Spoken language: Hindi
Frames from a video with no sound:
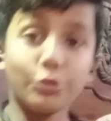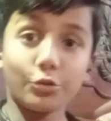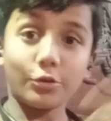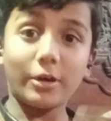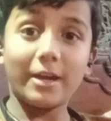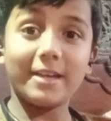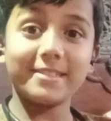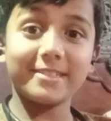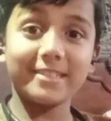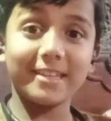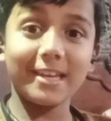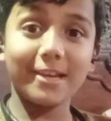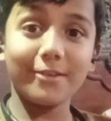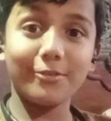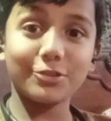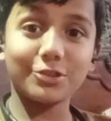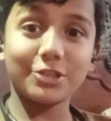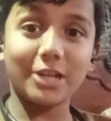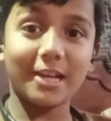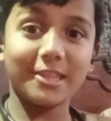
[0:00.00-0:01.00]
गाइज ये है
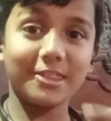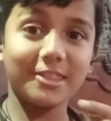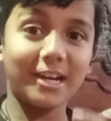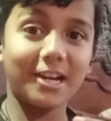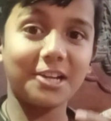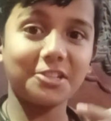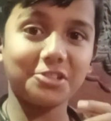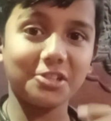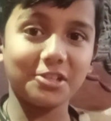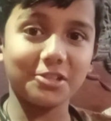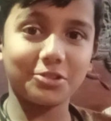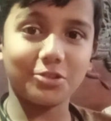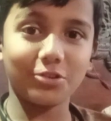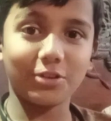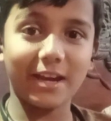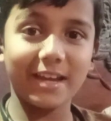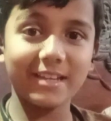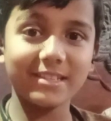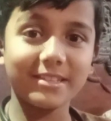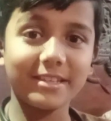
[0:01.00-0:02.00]
वो शानदार चीज़ तो
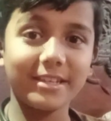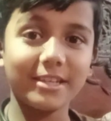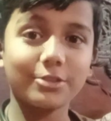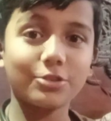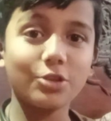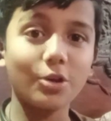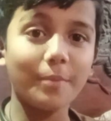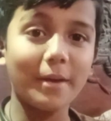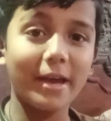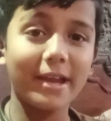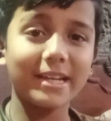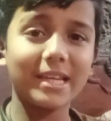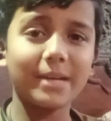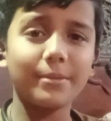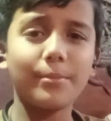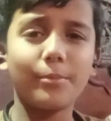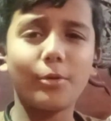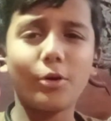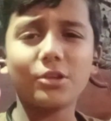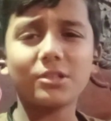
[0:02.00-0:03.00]
गाइज इसको पहन के
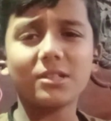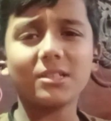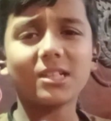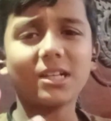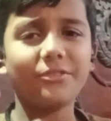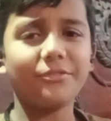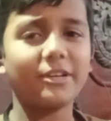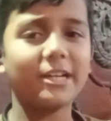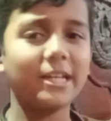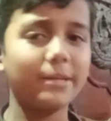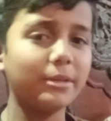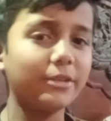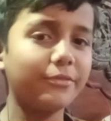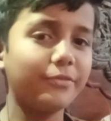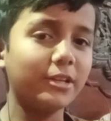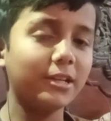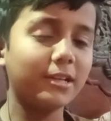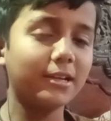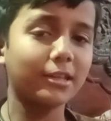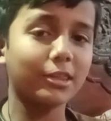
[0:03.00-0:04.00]
मैं बहुत ज़्यादा कंफर्टेबल
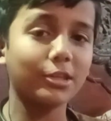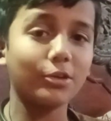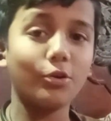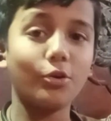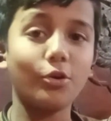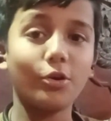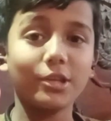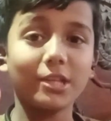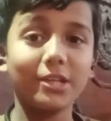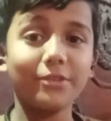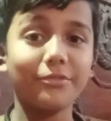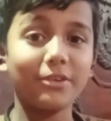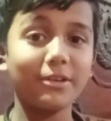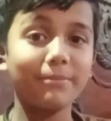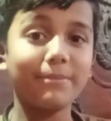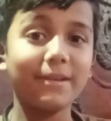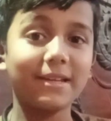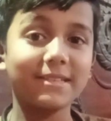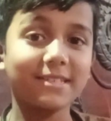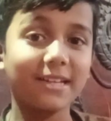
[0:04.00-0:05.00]
फील करता हूँ और ये वन
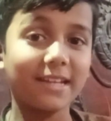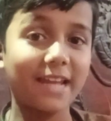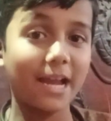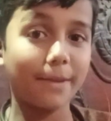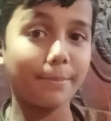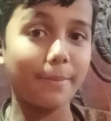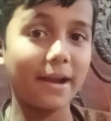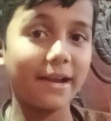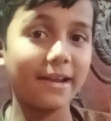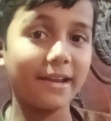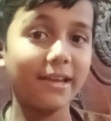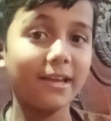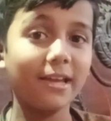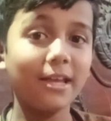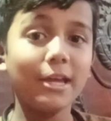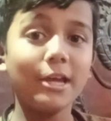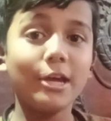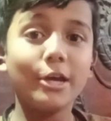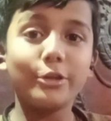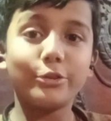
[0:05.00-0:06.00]
प्लस का नेक बैंड है
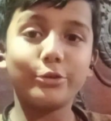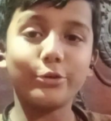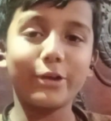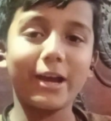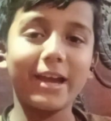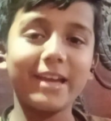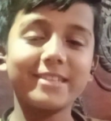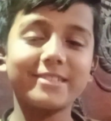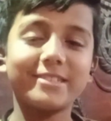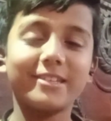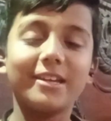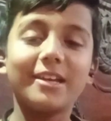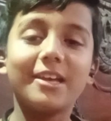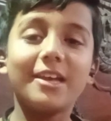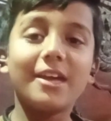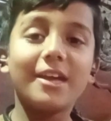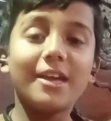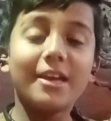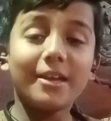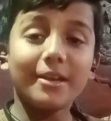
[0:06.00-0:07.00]
तो गाइज
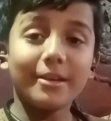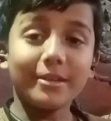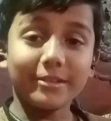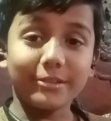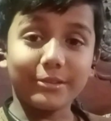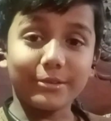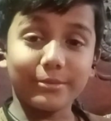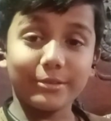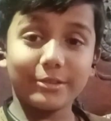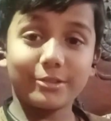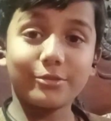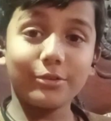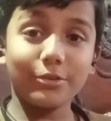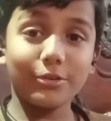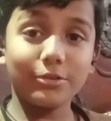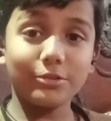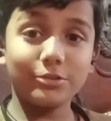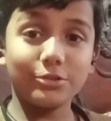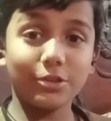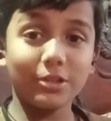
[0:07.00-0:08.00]
इसको
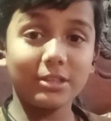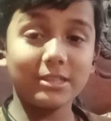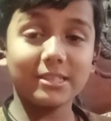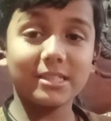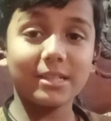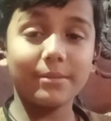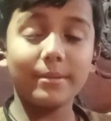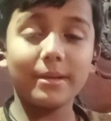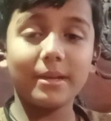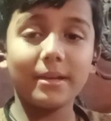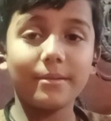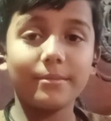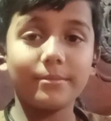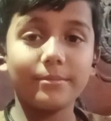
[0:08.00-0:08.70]
जो जैसे मैं